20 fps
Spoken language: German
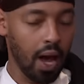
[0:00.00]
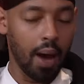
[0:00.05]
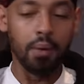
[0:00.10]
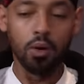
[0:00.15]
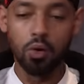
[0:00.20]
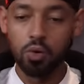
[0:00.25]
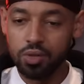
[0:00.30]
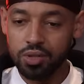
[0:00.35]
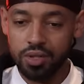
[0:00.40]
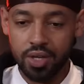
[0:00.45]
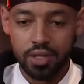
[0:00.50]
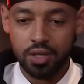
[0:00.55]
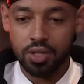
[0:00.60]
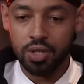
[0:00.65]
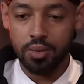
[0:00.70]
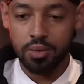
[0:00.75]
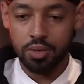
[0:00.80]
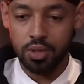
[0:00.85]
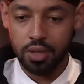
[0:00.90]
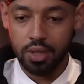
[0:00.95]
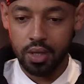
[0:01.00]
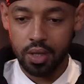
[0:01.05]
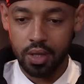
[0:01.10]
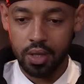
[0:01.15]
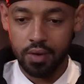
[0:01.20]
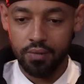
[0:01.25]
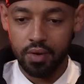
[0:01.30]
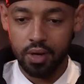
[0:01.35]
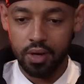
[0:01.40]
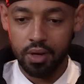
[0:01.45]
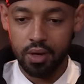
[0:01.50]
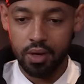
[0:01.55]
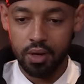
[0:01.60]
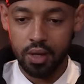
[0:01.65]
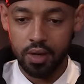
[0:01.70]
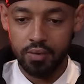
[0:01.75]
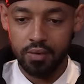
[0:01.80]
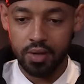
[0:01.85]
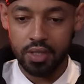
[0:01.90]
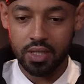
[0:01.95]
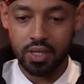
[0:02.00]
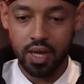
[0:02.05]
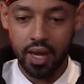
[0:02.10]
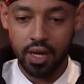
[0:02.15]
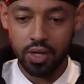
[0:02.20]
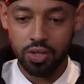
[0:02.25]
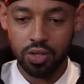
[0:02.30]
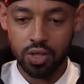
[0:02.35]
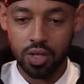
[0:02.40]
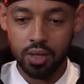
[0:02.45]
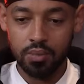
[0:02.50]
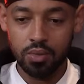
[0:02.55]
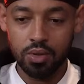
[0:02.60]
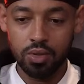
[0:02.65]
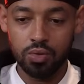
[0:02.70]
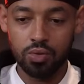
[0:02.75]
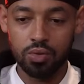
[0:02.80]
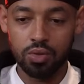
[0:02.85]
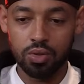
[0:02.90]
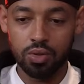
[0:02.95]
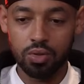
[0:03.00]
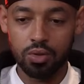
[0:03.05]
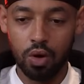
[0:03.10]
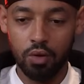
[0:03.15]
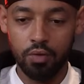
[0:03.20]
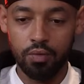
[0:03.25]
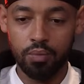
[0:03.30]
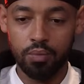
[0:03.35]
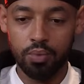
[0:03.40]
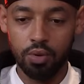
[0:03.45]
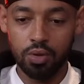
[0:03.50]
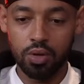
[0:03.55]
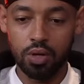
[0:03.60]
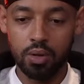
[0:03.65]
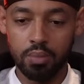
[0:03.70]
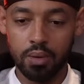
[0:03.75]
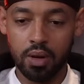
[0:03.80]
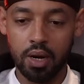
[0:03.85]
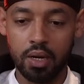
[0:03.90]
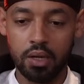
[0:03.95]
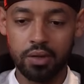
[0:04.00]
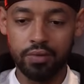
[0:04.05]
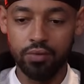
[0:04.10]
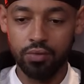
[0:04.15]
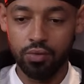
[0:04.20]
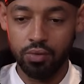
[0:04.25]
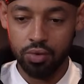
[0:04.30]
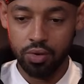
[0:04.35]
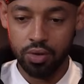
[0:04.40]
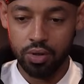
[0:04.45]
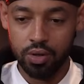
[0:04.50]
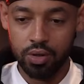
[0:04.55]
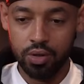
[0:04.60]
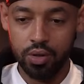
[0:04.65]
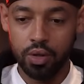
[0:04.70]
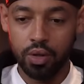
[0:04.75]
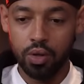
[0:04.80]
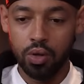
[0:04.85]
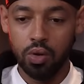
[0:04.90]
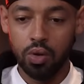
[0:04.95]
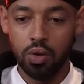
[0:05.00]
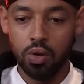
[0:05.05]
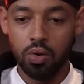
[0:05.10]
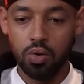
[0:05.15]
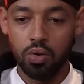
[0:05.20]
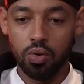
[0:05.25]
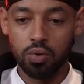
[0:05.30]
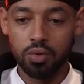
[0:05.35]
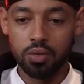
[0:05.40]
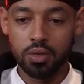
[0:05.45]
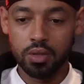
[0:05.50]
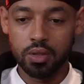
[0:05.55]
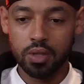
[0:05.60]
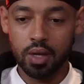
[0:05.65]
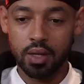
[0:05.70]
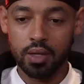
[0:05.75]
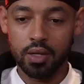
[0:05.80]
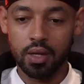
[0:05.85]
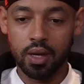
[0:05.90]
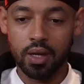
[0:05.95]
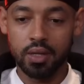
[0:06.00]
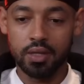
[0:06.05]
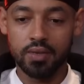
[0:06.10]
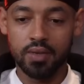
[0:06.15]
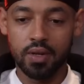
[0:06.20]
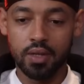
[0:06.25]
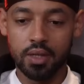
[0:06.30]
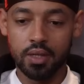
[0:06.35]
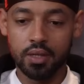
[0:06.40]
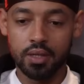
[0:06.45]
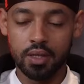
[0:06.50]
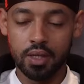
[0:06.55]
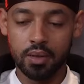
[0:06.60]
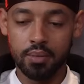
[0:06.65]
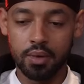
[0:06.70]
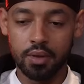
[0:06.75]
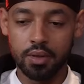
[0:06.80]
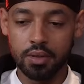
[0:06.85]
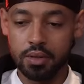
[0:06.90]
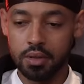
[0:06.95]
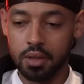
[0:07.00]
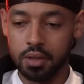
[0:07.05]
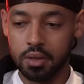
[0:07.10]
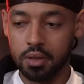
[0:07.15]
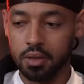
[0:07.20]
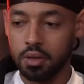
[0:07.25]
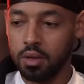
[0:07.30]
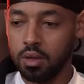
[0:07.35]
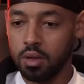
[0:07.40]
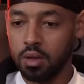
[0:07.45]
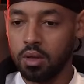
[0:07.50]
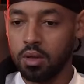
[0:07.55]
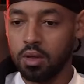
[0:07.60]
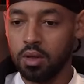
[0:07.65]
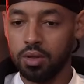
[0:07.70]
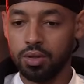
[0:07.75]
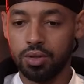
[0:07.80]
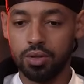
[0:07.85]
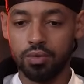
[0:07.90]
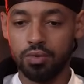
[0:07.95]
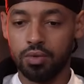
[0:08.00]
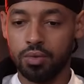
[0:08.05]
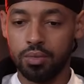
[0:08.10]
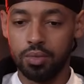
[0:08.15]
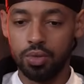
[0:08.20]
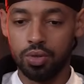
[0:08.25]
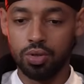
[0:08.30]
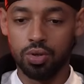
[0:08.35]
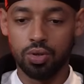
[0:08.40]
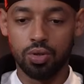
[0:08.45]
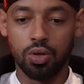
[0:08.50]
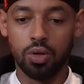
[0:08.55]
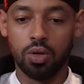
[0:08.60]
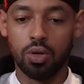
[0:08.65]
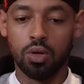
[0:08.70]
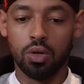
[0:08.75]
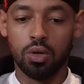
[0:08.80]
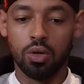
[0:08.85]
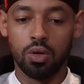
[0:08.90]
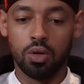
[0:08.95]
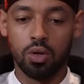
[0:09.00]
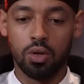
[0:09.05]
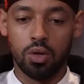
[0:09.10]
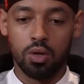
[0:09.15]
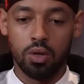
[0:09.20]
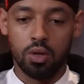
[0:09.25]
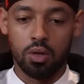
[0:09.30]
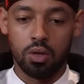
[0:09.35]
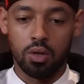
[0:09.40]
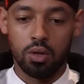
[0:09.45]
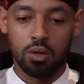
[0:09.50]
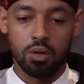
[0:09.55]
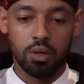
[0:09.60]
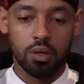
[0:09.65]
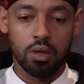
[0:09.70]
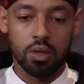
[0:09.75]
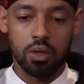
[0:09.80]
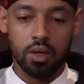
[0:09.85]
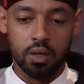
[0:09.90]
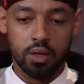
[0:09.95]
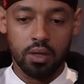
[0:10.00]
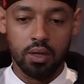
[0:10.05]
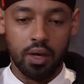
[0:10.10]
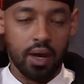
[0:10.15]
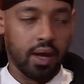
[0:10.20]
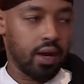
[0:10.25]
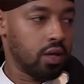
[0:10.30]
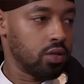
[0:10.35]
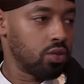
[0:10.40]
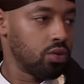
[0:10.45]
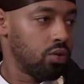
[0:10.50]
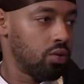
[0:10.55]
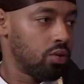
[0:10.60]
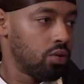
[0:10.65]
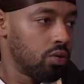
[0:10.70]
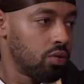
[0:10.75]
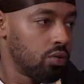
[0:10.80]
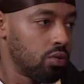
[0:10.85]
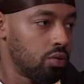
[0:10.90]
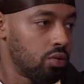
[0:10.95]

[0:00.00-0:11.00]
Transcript: Aber grundsätzlich habe ich nichts dagegen, wenn irgendwas geil geschrieben ist und es auf den Punkt gebracht wurde und es halt ein grenzwertiges Thema ist, dann ist es für mich ein geiler Joke.